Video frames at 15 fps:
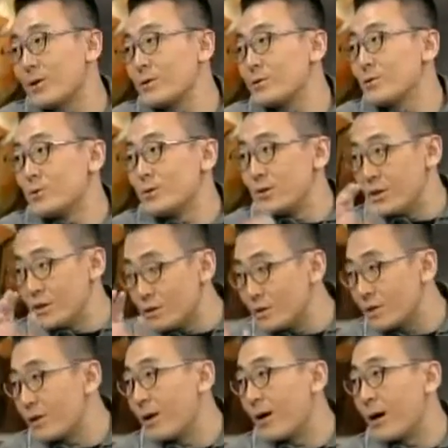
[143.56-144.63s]
事儿就引
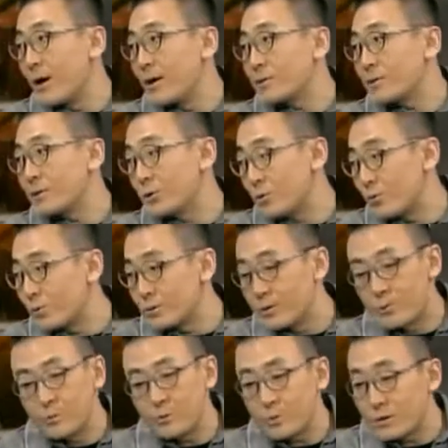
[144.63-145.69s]
起了这种
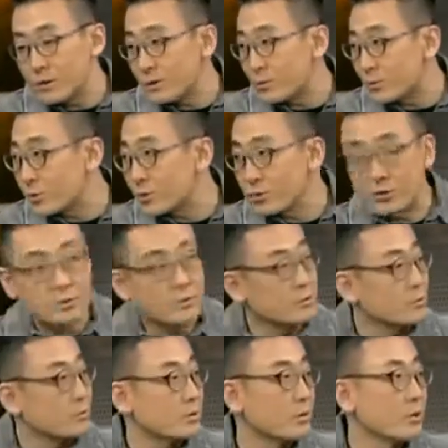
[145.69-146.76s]
人们对这种事情
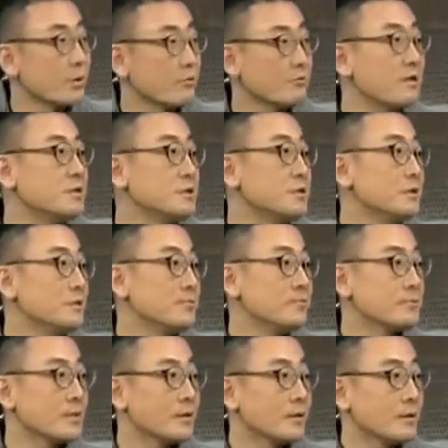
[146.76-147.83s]
的，就说危机
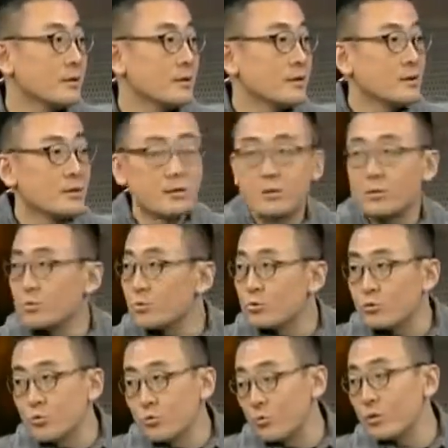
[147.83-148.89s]
恐慌。
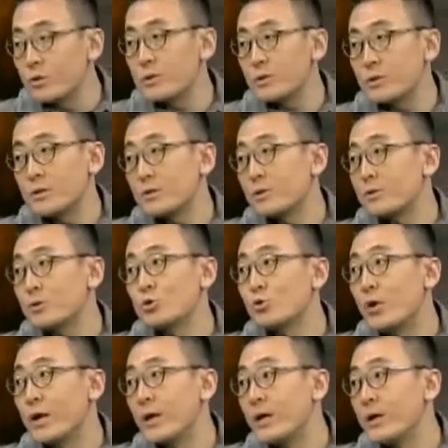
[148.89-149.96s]
中国的这个
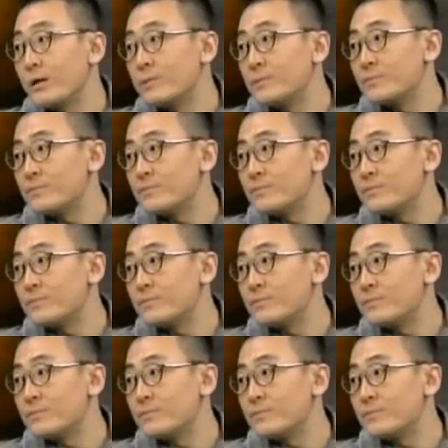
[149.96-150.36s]
水，